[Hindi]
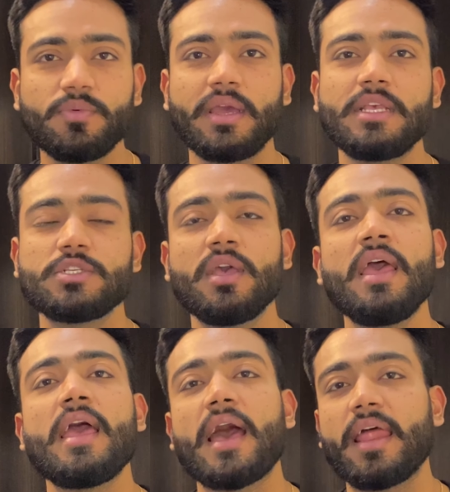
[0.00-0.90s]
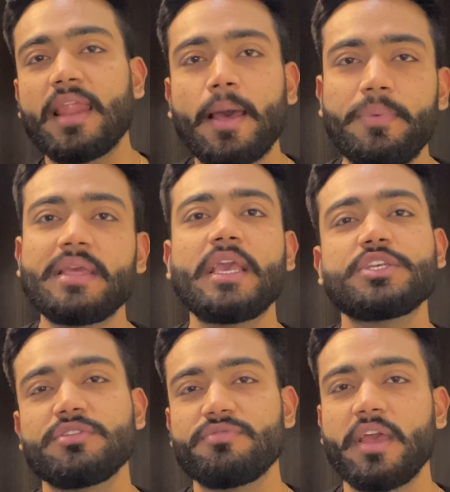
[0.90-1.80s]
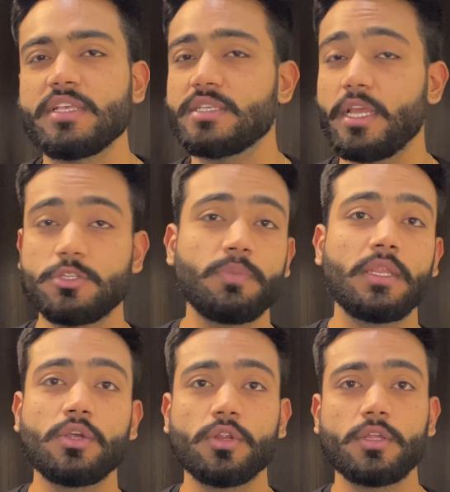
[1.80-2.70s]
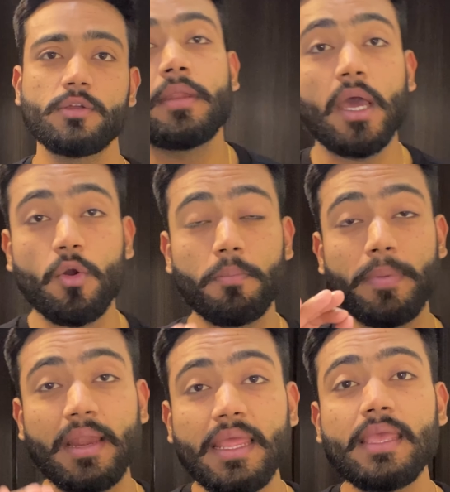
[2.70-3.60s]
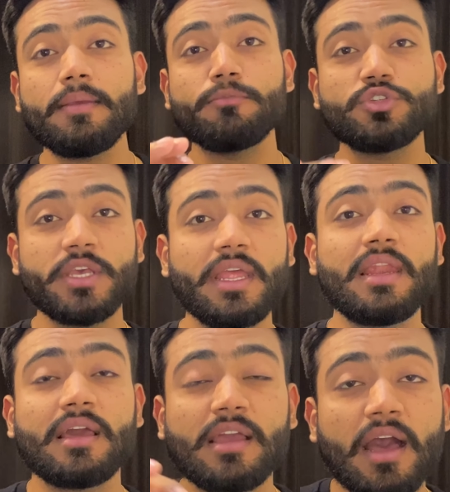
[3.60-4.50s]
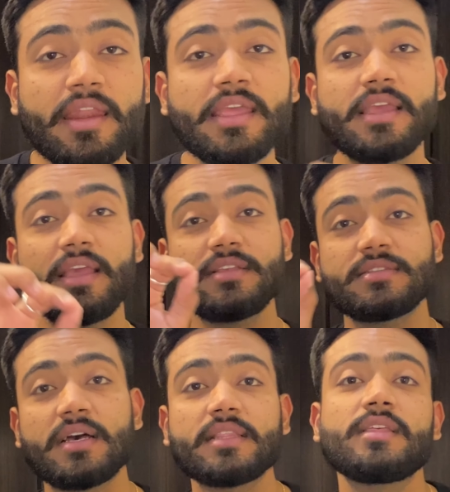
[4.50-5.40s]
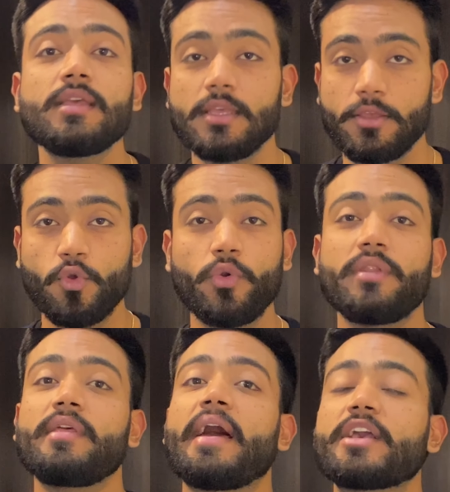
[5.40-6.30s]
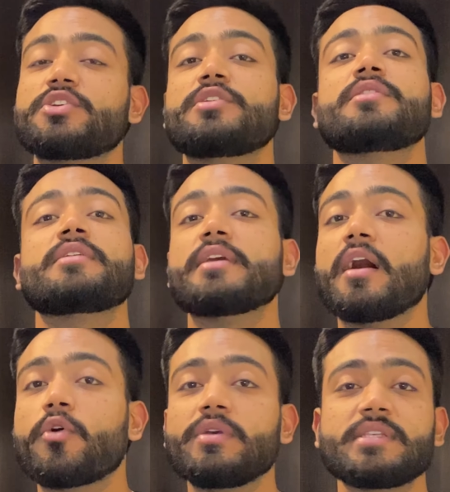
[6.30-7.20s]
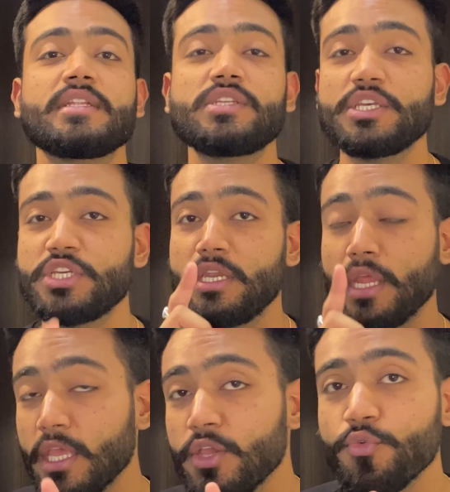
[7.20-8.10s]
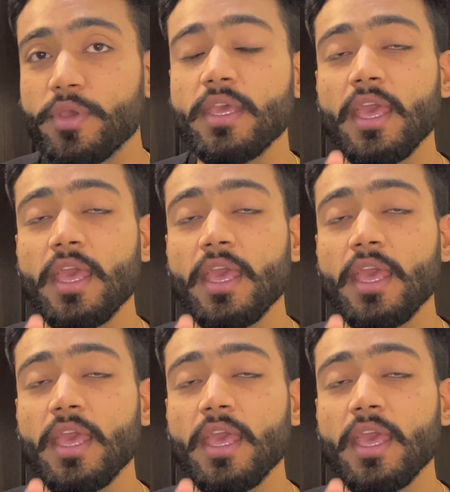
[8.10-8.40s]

wise and application wise it's been good now भले mujhe lagane ke sath hi koi reaction ya koi sensation nahi hui